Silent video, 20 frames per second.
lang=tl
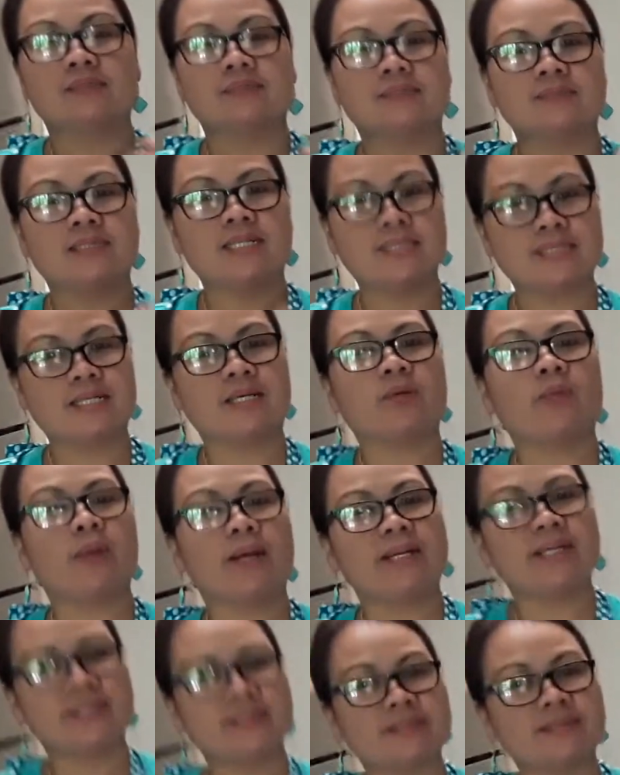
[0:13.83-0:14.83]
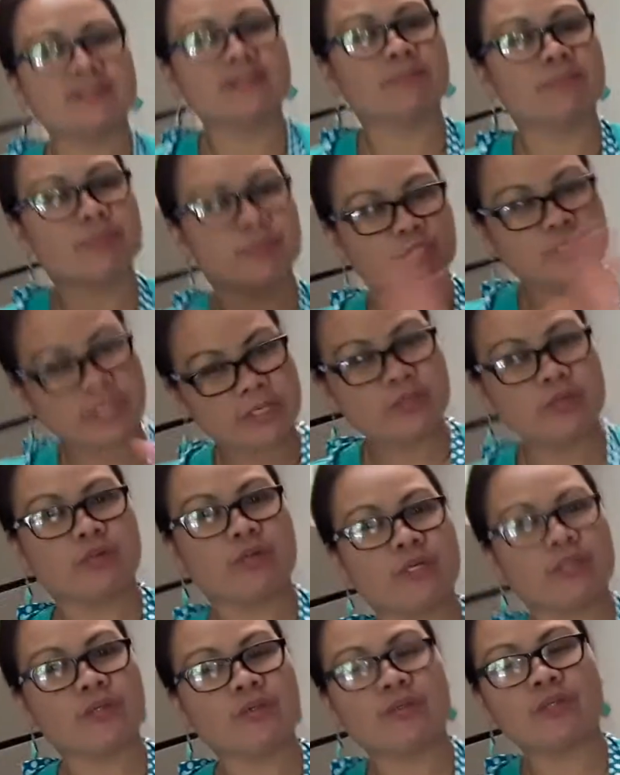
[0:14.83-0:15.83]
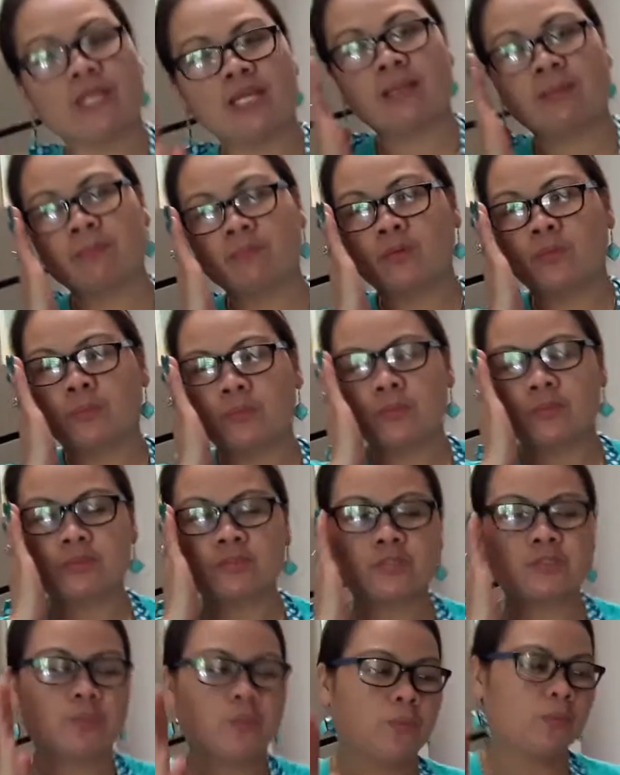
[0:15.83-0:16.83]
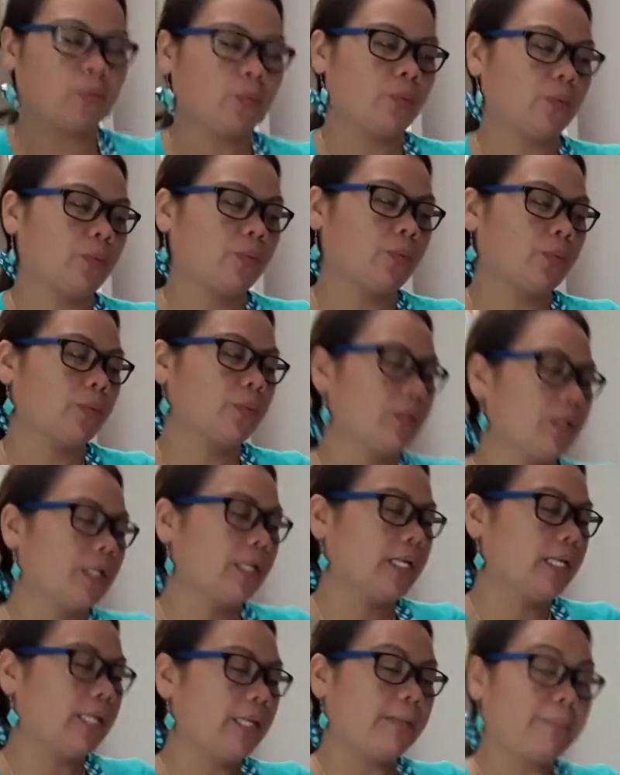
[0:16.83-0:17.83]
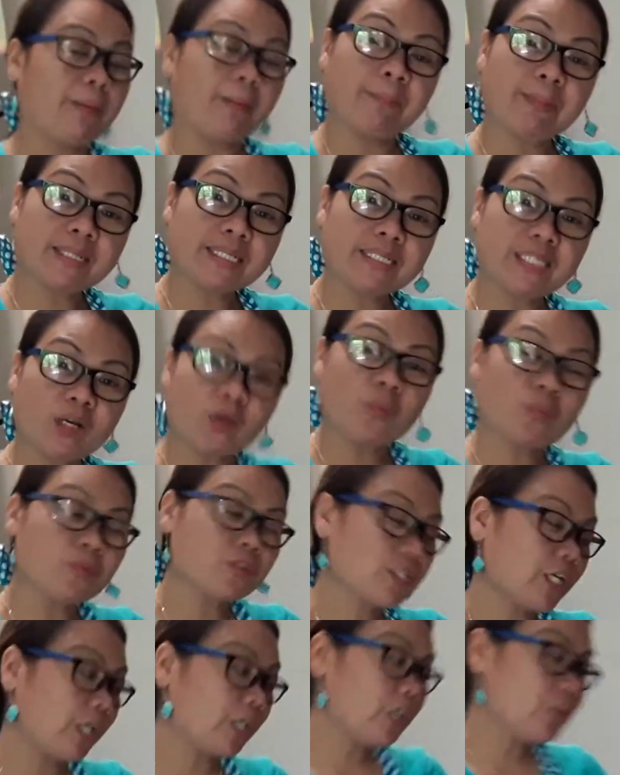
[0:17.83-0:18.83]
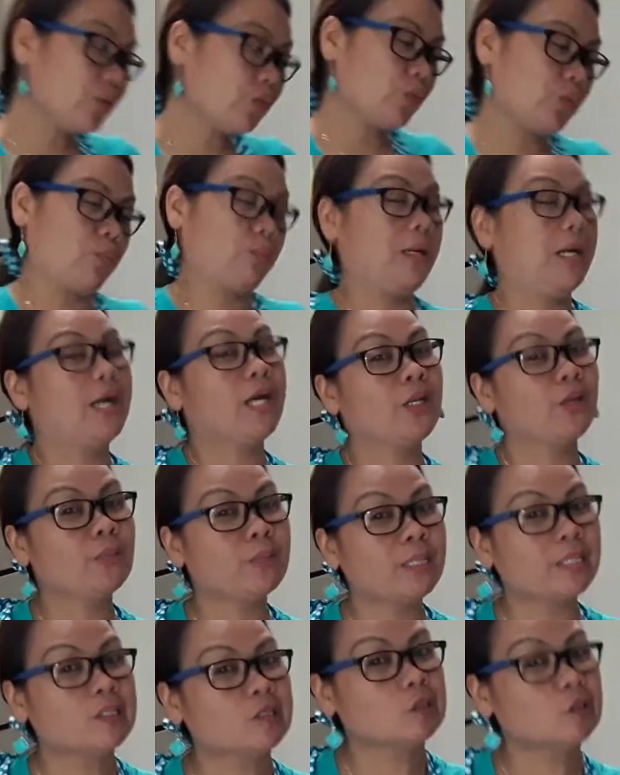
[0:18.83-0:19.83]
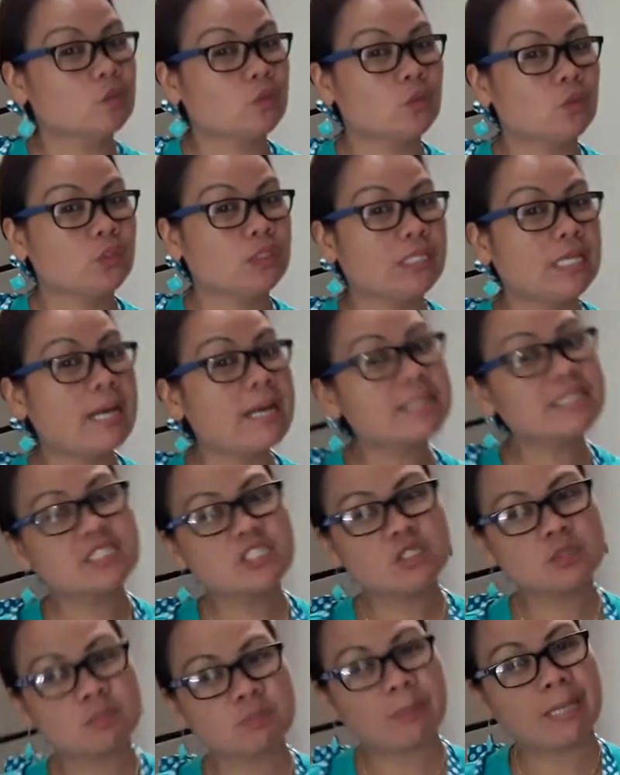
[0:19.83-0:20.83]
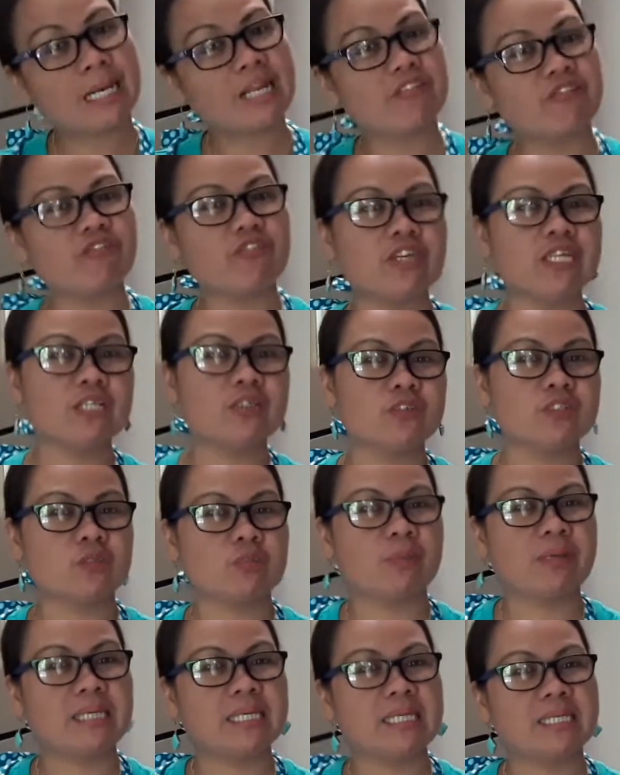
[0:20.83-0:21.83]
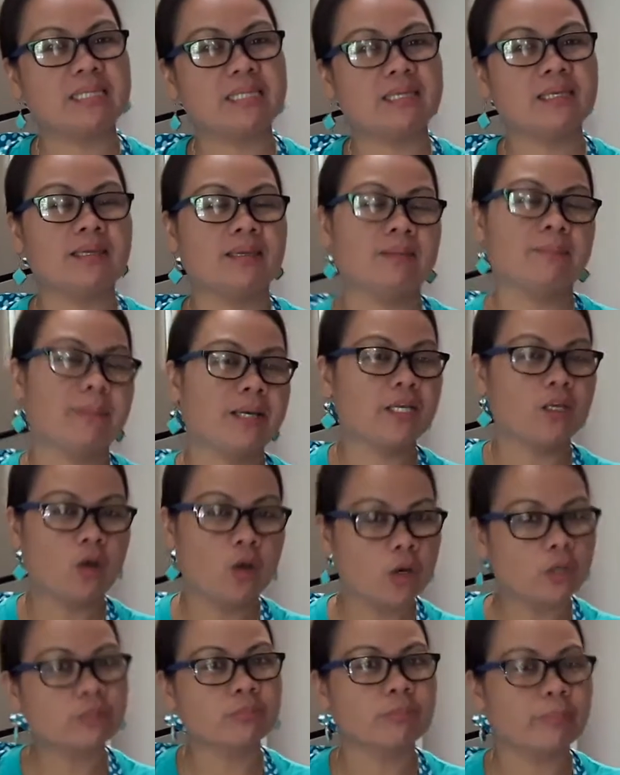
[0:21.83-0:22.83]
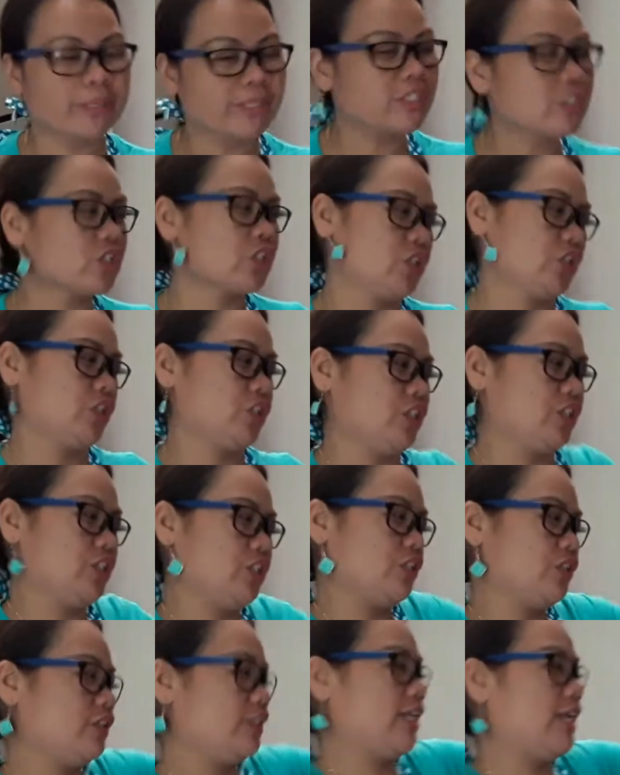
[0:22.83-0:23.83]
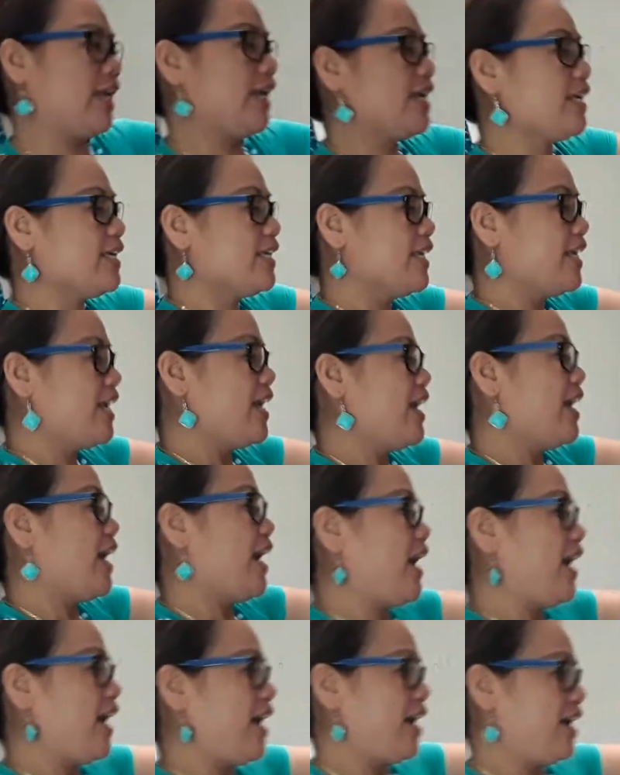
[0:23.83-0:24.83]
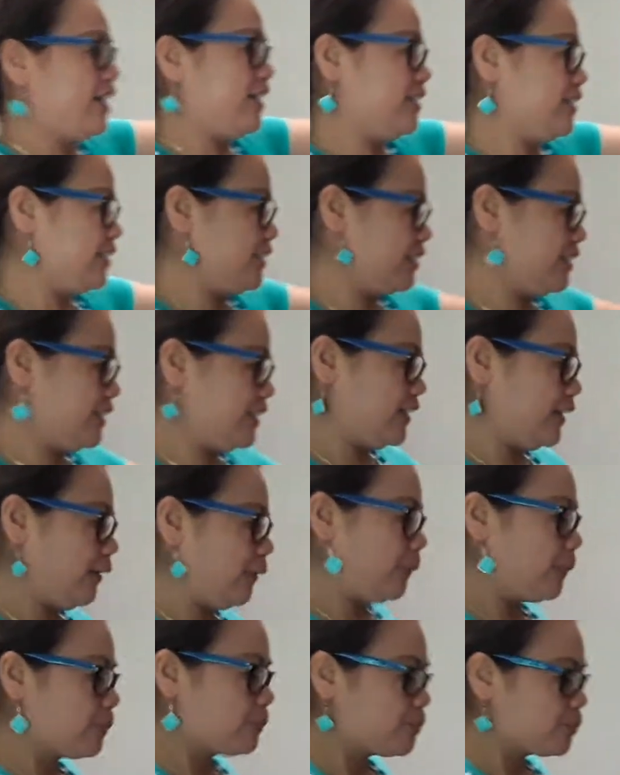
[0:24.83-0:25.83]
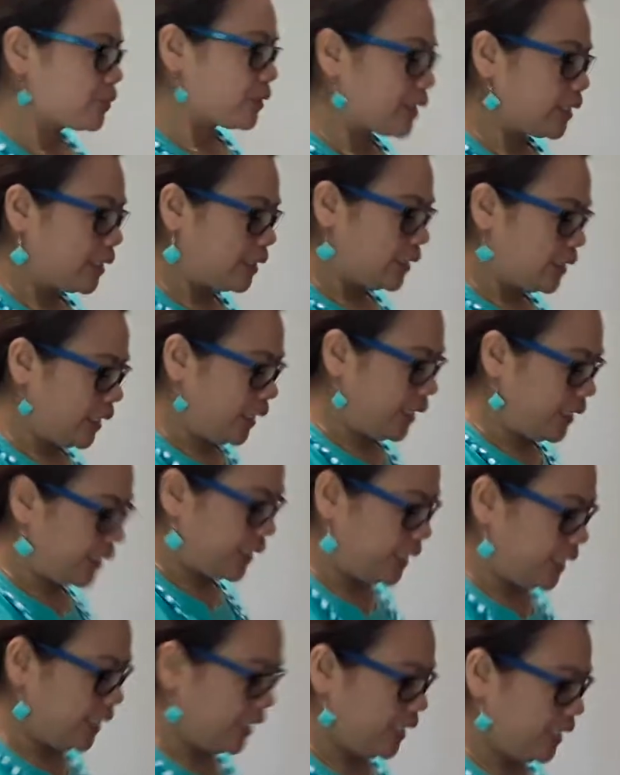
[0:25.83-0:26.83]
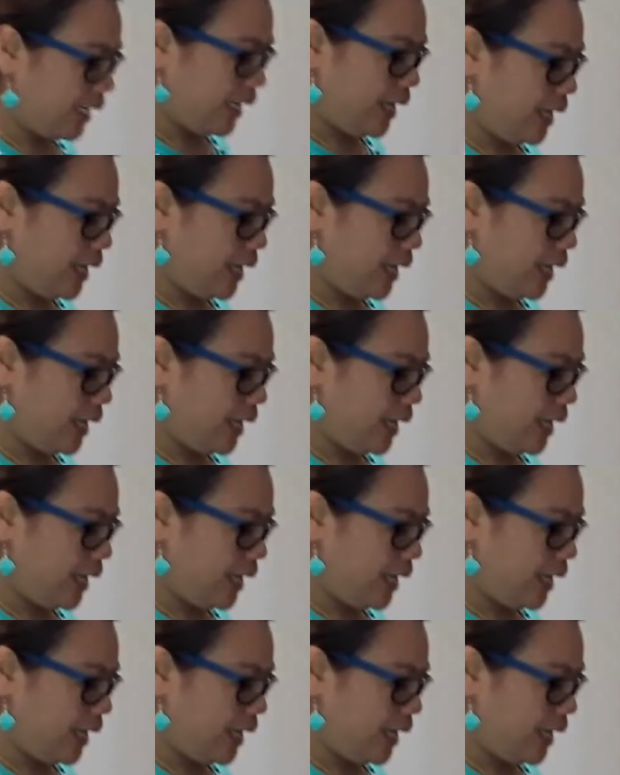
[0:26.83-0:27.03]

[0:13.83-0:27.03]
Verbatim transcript: nasa quarantine po tayo ngayon. Alam ko po. So, ipapakita ko po sa inyo kung paano magluto ng Filipino spaghetti in my own version. Okay? And I really,